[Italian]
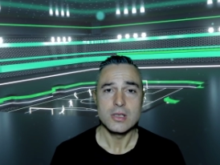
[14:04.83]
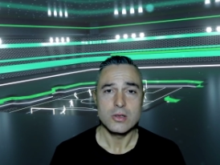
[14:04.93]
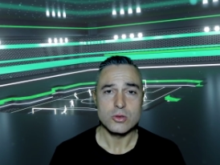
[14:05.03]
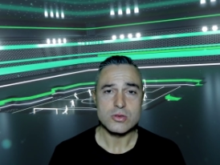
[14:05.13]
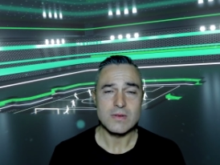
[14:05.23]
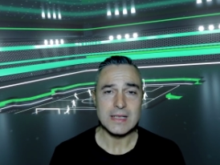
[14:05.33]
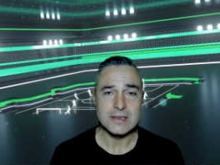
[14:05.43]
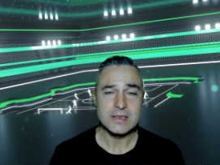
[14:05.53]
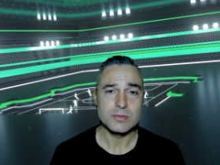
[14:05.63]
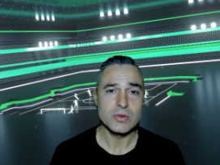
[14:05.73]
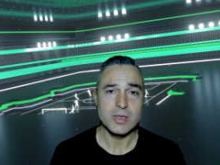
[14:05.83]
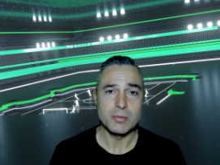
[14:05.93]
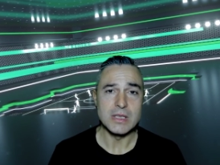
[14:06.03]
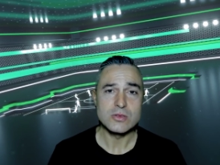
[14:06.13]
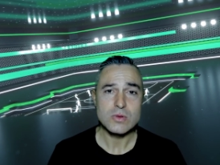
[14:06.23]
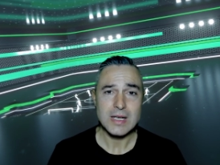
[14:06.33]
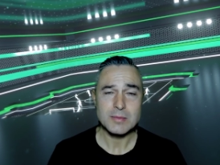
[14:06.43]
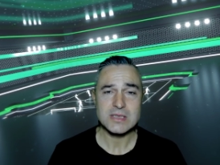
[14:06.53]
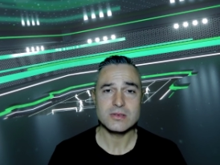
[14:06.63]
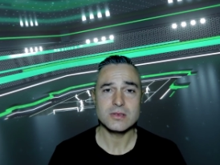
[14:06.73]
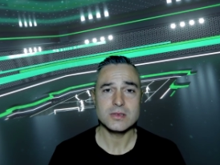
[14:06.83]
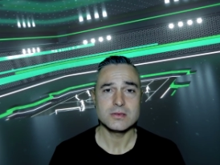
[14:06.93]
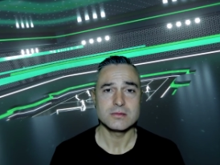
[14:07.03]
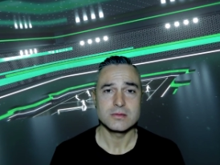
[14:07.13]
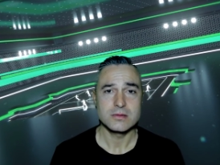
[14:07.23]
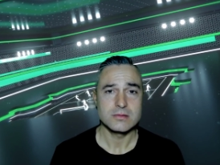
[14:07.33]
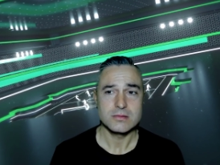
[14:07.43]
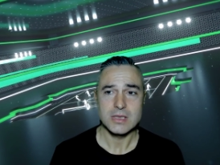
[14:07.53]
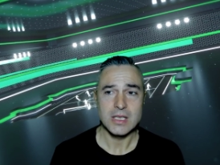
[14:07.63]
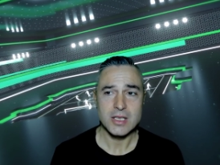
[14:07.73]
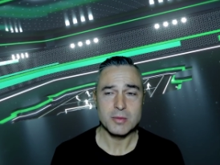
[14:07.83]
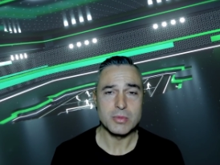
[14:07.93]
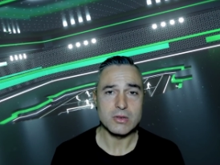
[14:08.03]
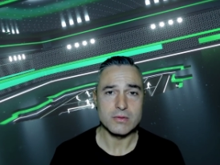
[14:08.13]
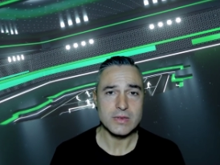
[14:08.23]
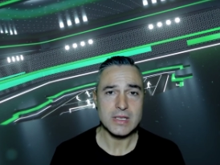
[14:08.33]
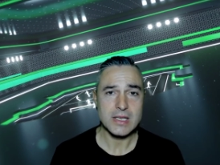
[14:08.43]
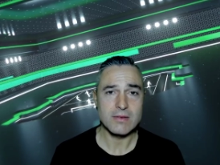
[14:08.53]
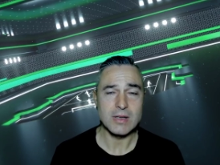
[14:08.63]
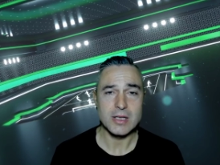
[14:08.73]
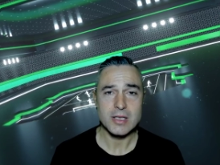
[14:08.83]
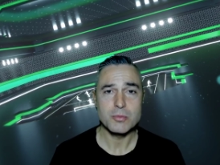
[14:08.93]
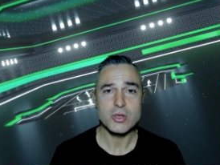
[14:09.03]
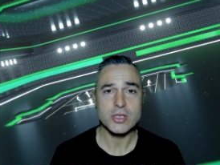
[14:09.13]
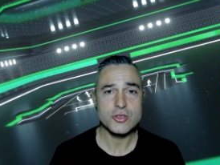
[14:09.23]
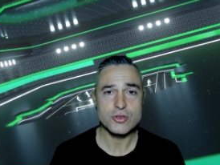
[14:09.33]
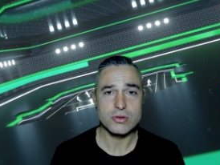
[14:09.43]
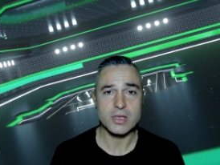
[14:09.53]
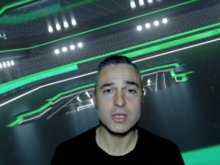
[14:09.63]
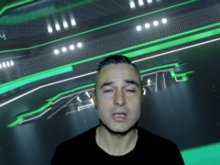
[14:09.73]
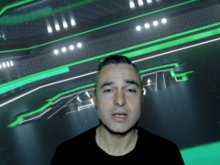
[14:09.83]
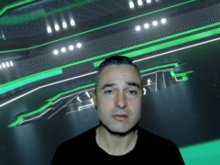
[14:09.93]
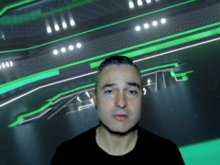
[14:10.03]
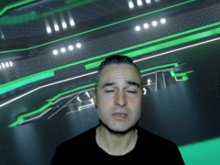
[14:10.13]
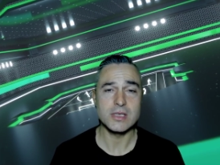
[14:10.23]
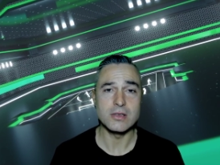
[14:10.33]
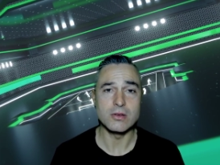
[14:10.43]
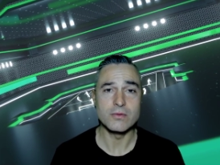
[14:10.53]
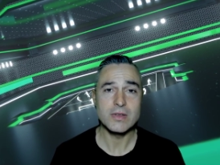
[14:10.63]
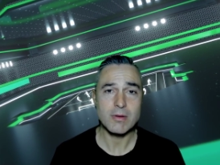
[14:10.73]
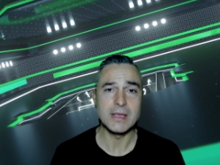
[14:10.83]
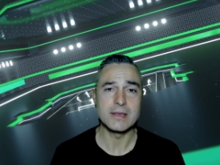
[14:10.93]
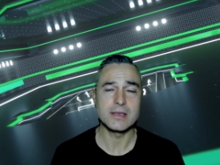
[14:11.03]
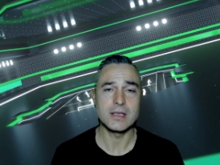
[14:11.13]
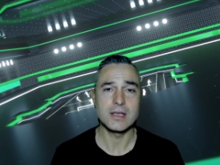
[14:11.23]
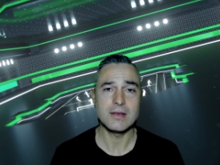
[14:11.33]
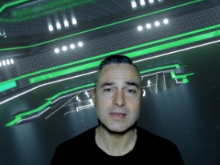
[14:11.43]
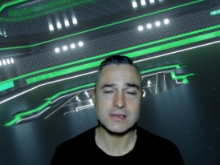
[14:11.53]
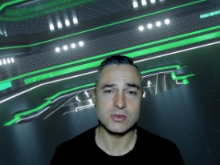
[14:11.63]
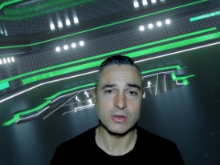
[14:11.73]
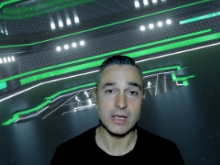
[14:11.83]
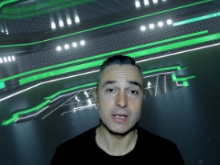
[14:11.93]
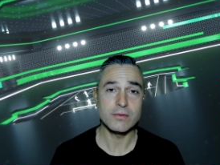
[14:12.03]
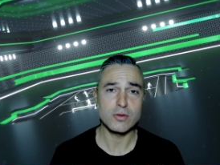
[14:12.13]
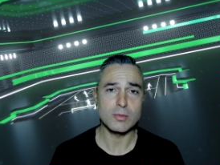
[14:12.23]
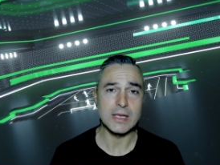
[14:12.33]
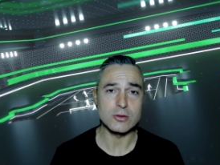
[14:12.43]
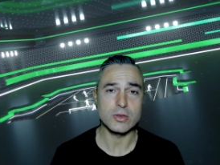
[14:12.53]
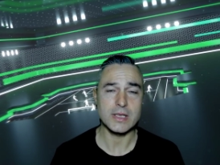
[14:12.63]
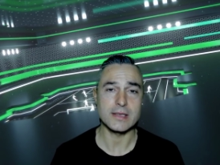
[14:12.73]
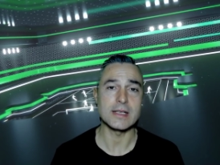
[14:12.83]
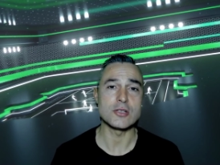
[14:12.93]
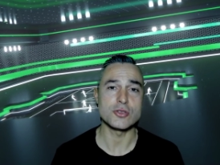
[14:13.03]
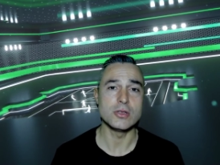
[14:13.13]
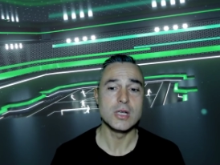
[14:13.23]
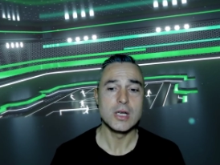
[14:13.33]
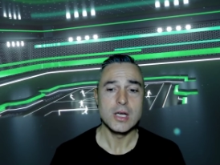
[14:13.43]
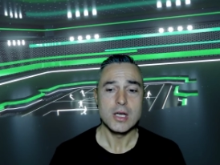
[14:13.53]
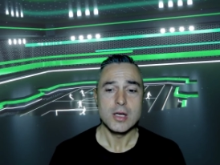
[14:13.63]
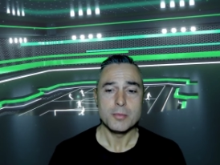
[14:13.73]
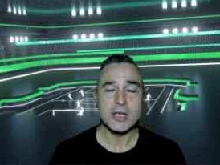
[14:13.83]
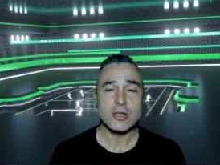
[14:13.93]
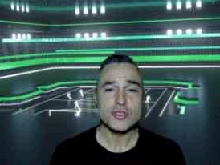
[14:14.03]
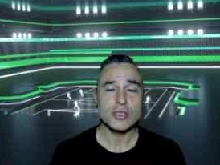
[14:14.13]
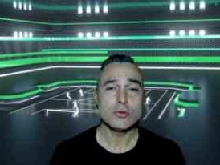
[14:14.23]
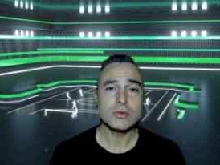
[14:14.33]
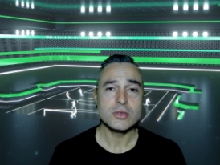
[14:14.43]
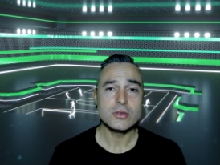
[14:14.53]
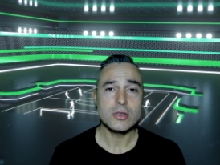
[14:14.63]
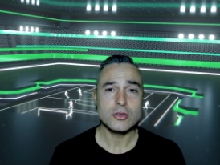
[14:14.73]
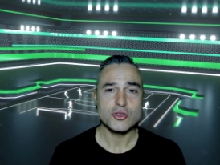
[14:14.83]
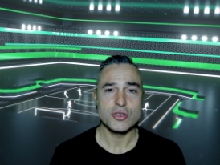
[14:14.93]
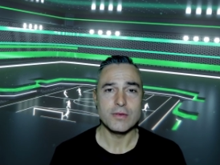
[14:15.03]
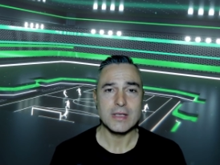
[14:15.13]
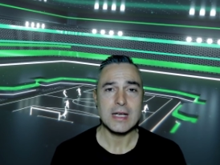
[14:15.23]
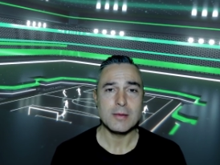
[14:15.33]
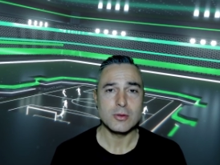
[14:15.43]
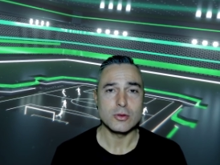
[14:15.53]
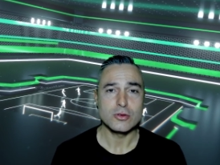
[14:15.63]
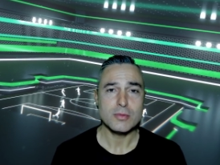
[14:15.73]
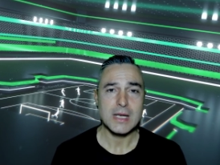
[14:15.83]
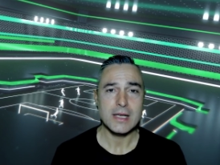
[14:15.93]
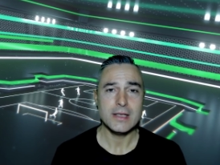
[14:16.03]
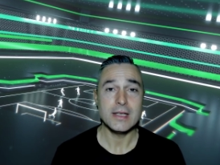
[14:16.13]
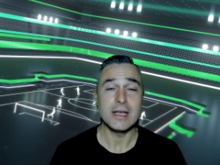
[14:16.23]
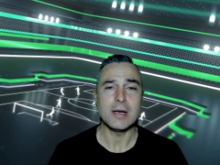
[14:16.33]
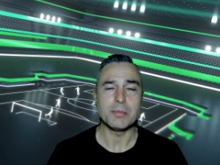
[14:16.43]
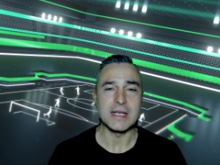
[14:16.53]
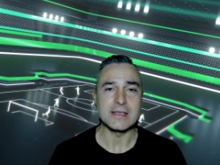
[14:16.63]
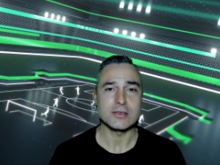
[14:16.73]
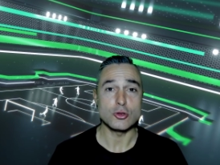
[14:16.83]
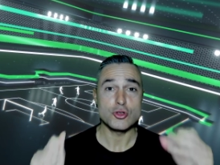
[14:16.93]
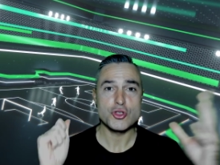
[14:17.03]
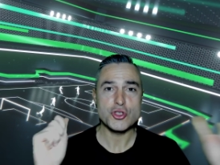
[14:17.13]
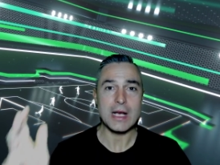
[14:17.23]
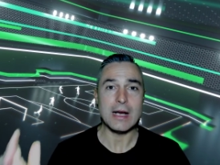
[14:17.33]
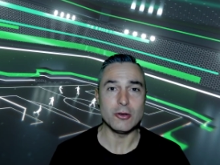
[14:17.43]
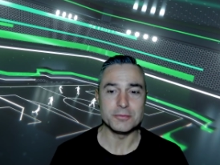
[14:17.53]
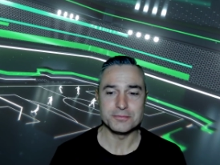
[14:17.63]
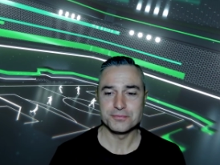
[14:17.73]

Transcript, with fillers: Lo trovate disponibile su Amazon, il libro vi arriva in pochi giorni e consiglio vivamente la versione in formato cartaceo. Per oggi è tutto, ci vediamo domani e a presto. Ciao!